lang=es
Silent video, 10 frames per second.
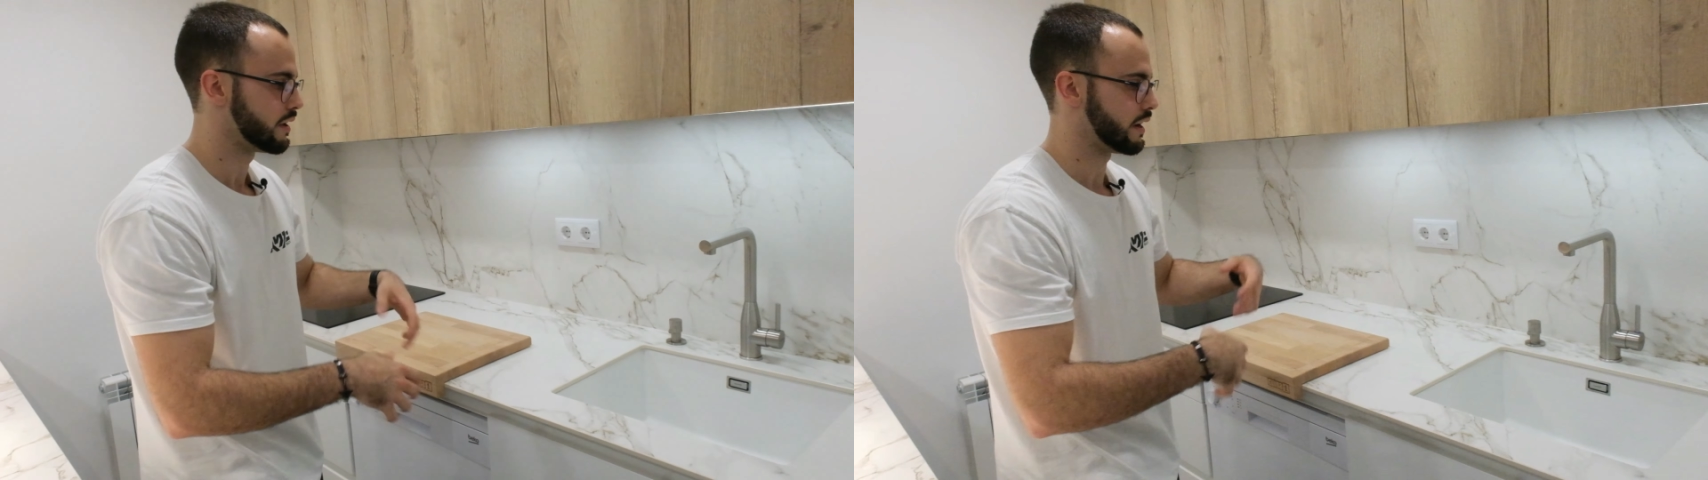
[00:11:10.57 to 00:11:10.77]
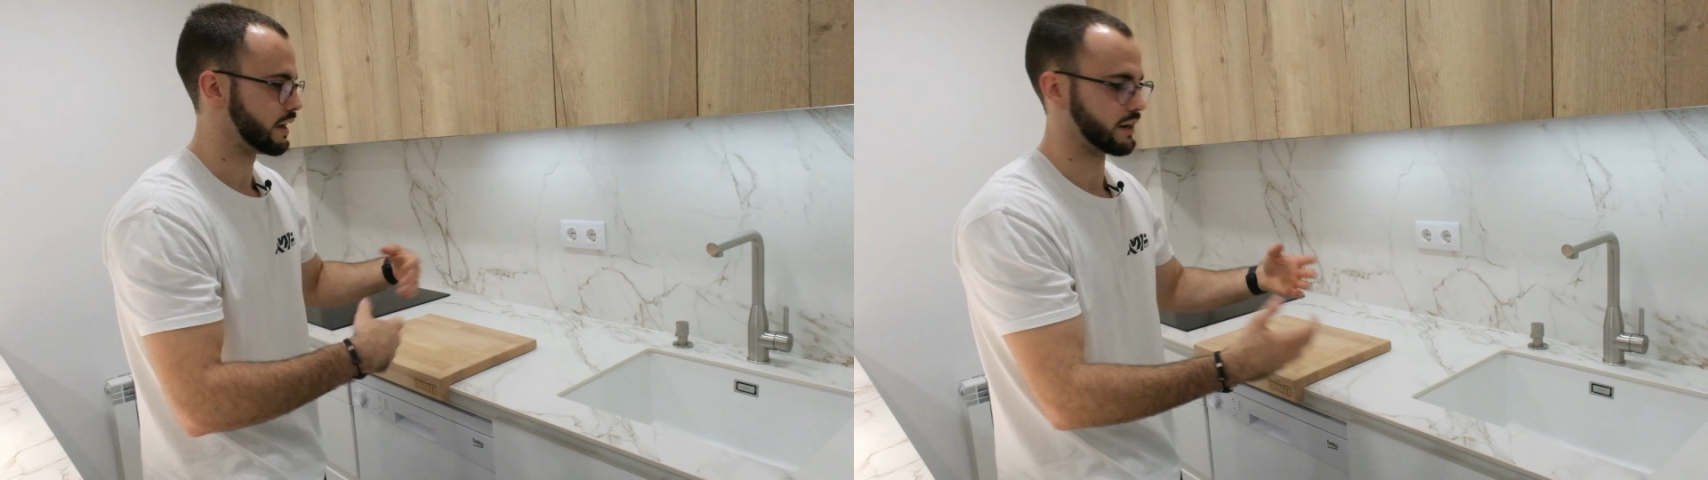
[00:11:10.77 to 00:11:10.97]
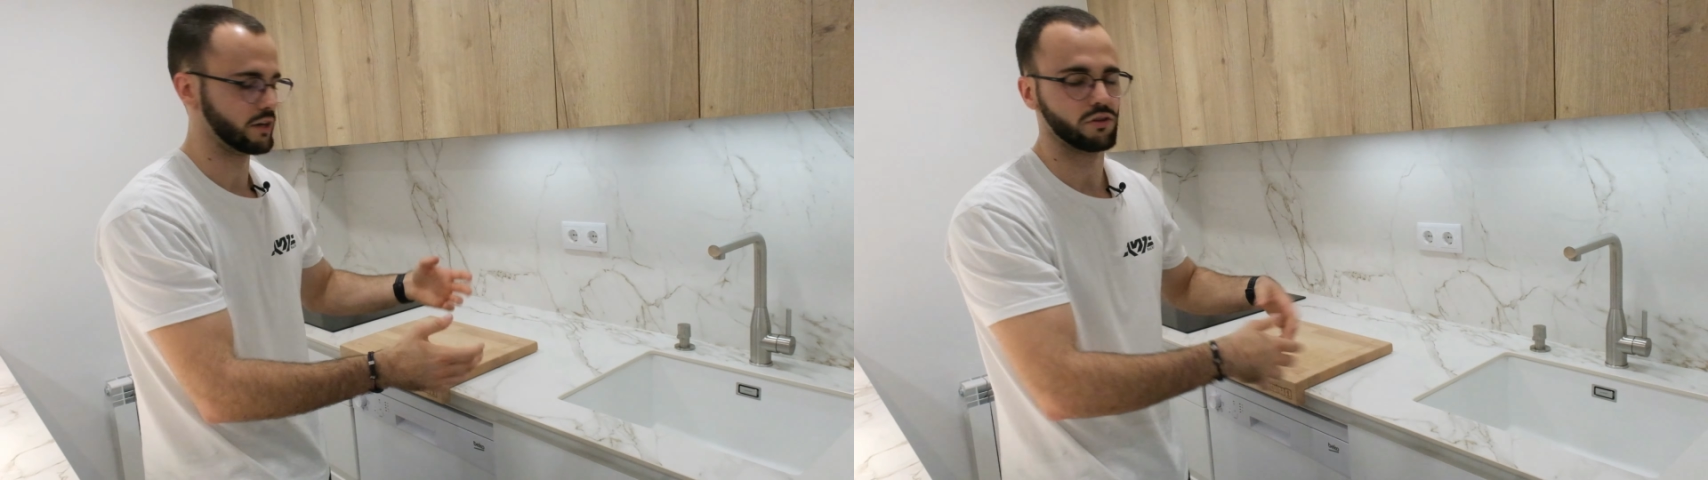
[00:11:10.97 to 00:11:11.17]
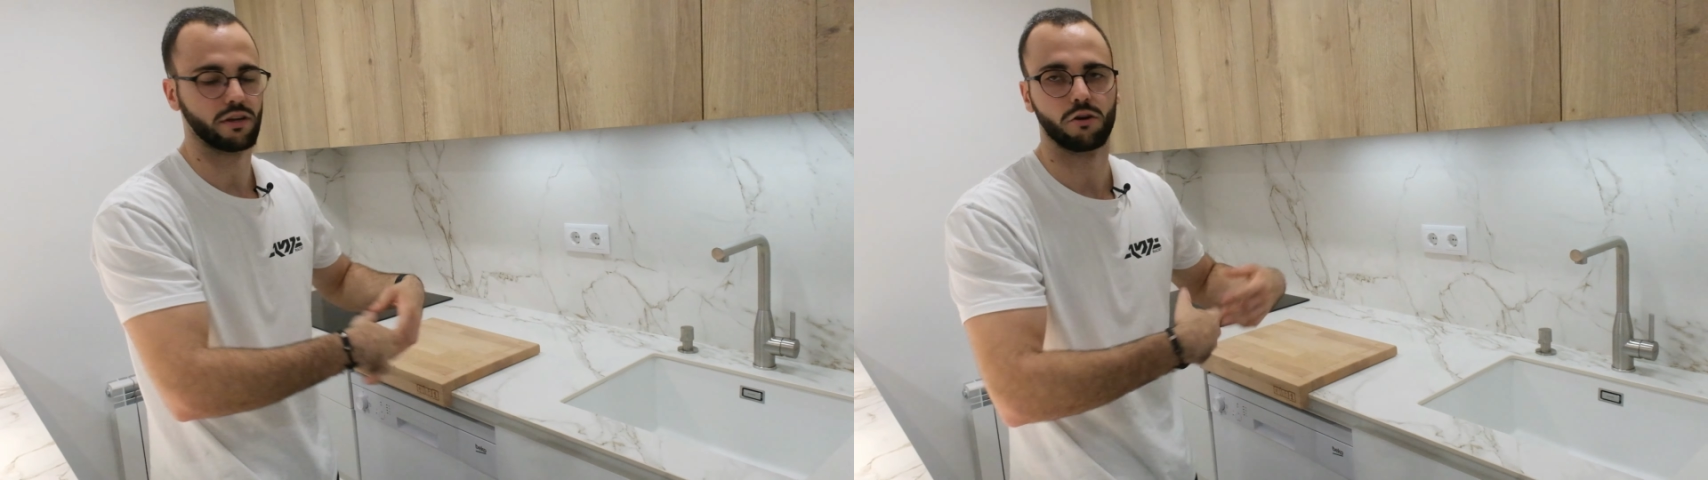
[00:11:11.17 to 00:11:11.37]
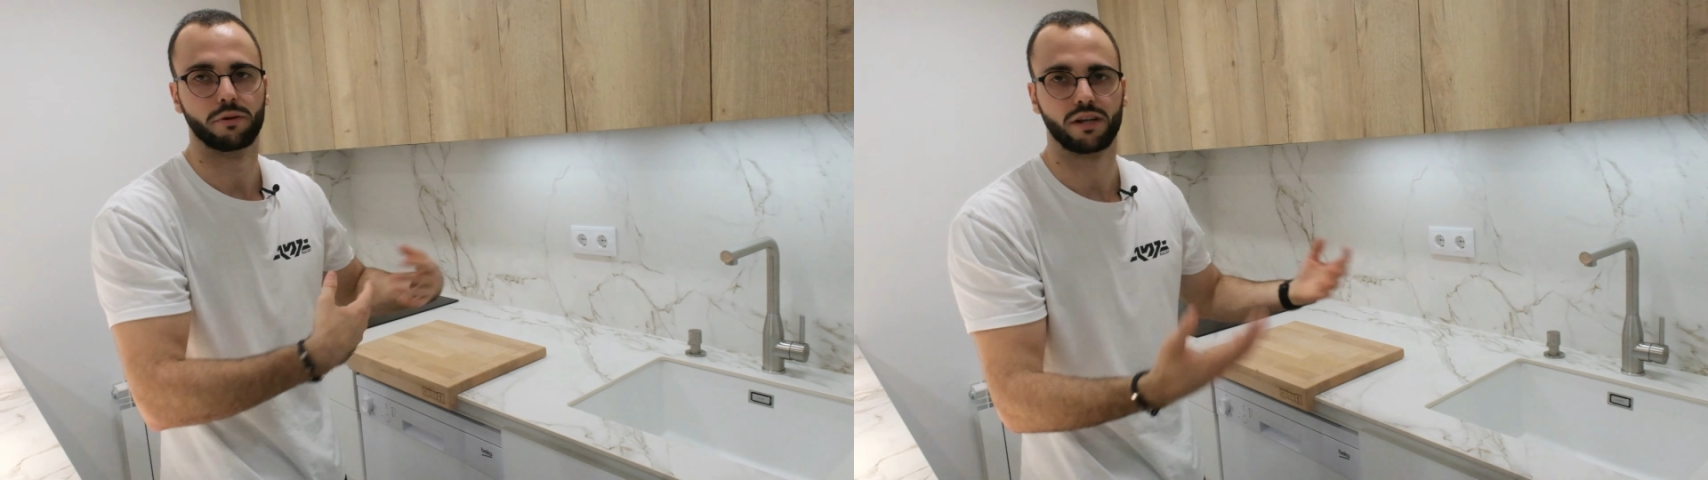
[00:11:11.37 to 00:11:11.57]
en el caso de
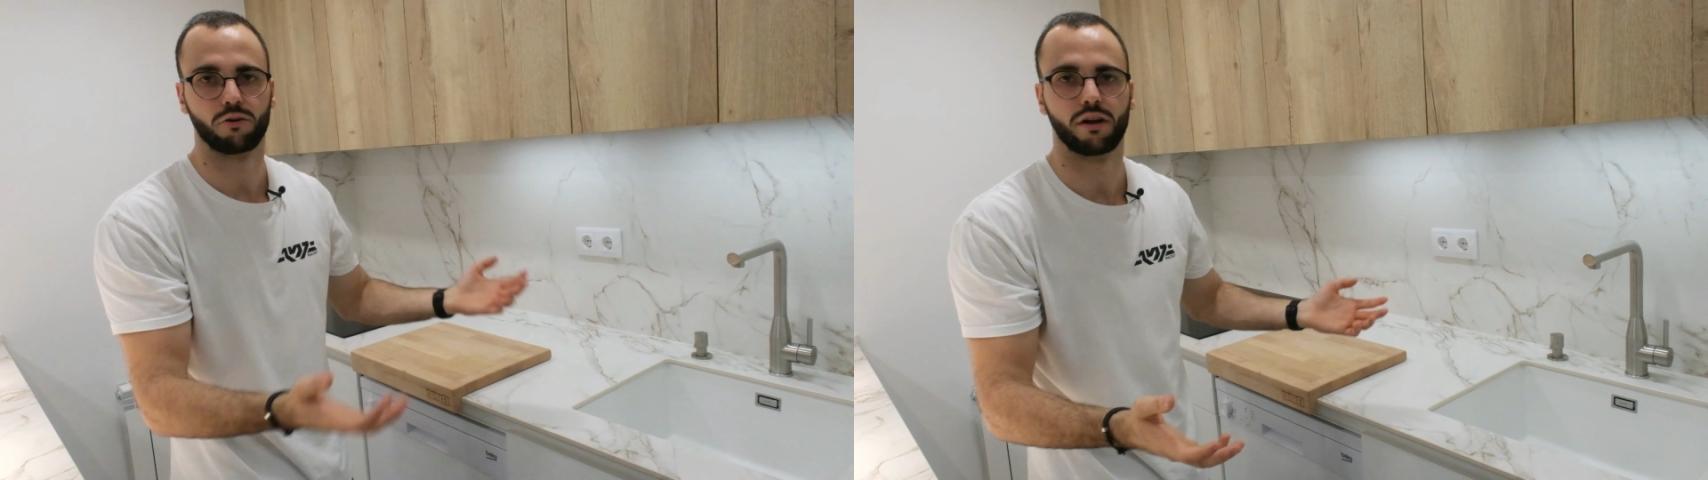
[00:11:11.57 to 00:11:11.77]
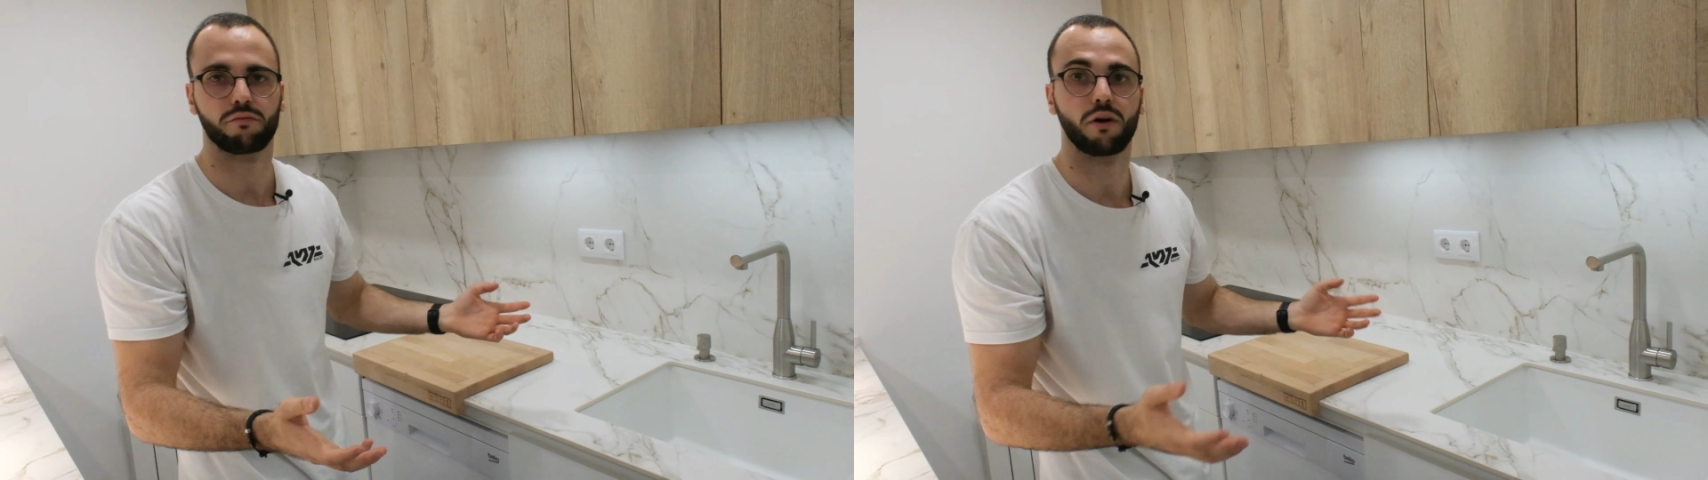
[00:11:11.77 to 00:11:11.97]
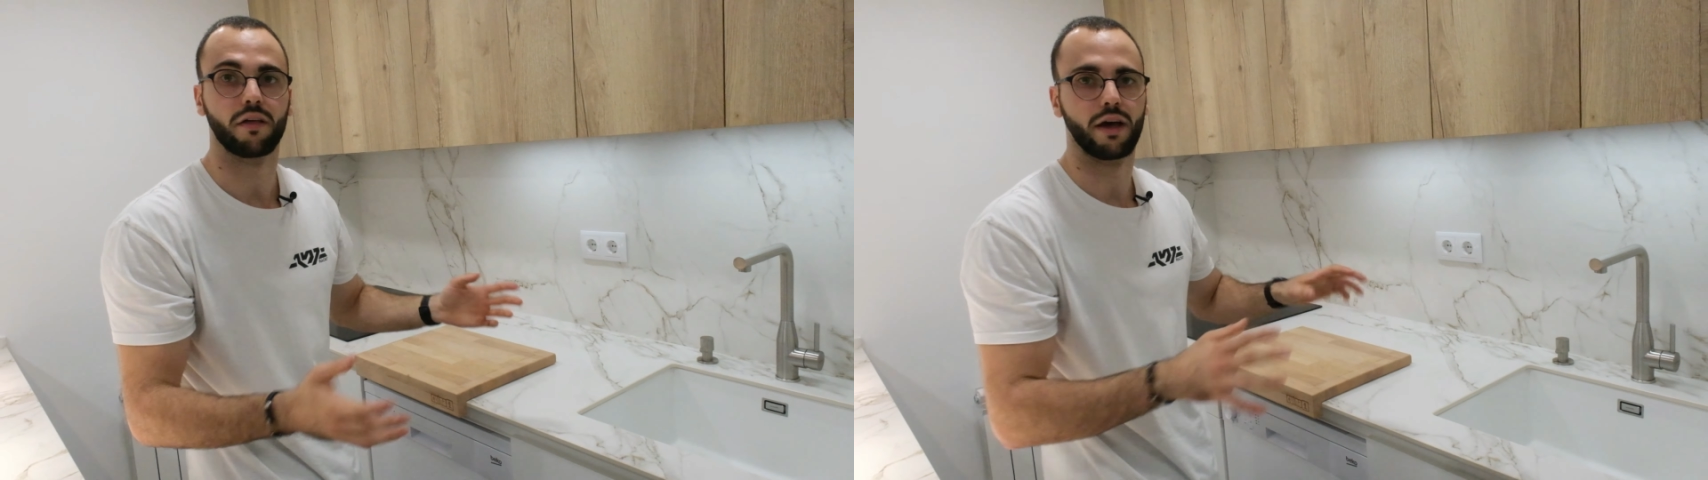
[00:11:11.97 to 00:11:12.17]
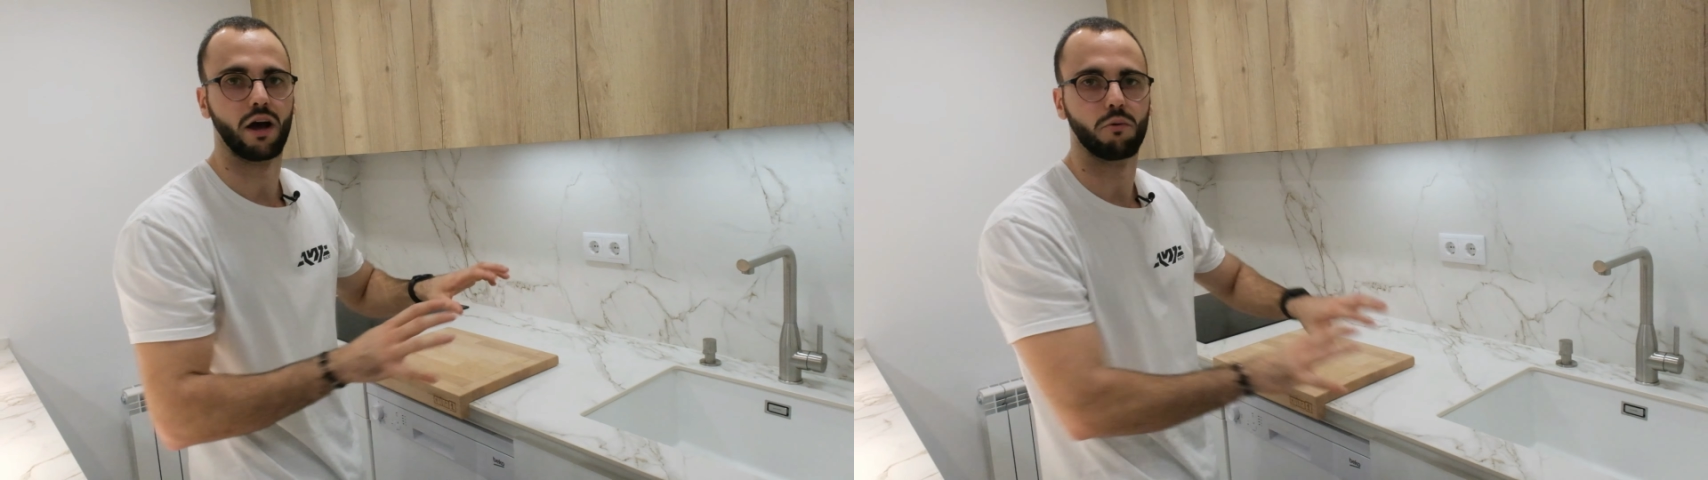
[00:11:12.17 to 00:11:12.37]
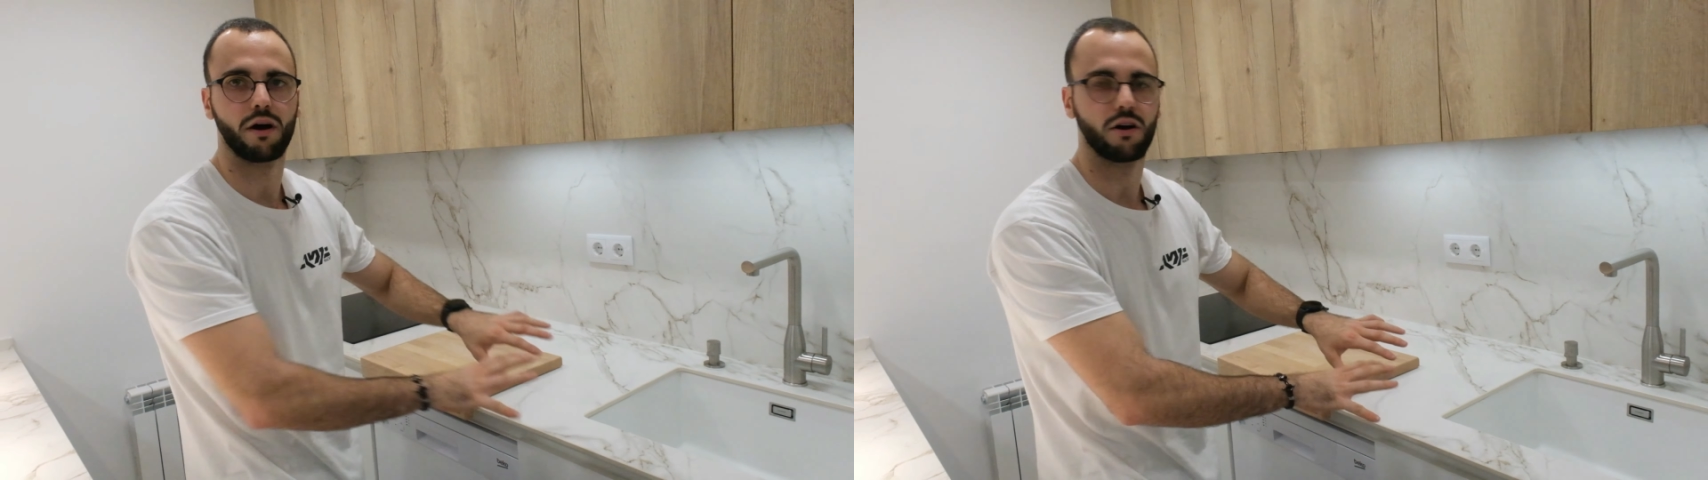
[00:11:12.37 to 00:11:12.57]
que hubiese alguna fuga de
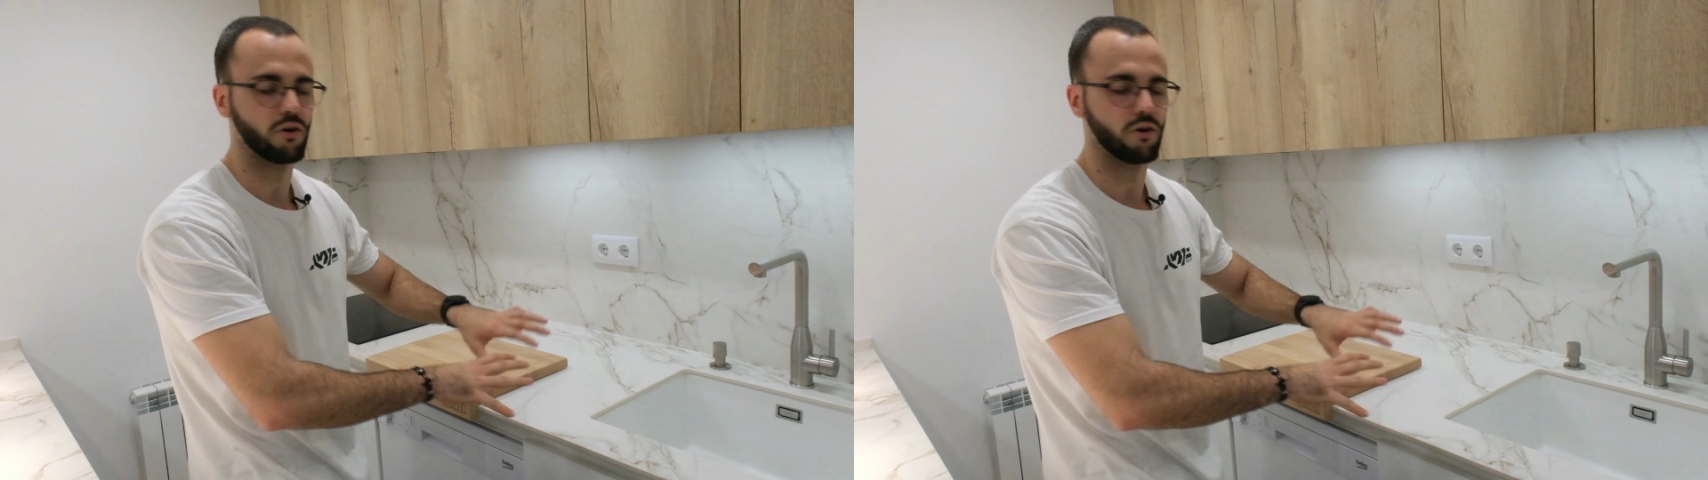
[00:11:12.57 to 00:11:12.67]
agua